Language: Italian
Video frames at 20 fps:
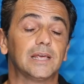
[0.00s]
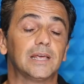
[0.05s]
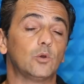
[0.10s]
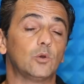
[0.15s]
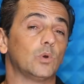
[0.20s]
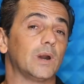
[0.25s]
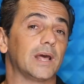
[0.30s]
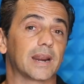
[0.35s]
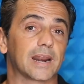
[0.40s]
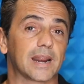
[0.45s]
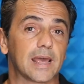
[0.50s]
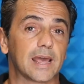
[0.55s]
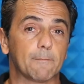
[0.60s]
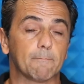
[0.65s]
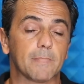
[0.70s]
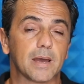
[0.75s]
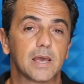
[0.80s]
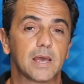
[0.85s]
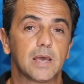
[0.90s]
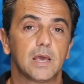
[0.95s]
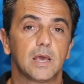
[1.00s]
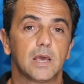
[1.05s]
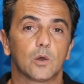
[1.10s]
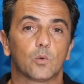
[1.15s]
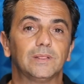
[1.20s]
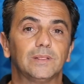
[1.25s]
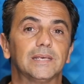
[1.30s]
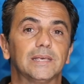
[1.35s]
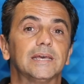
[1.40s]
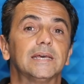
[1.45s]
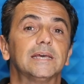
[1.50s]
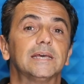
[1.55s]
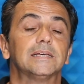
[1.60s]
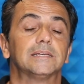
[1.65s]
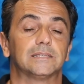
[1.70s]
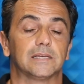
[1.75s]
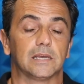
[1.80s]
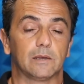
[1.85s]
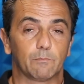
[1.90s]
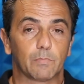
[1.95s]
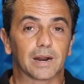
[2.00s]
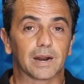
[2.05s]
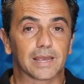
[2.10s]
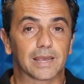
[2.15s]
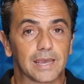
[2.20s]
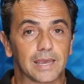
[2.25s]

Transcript: dell'1RM. Quindi sembra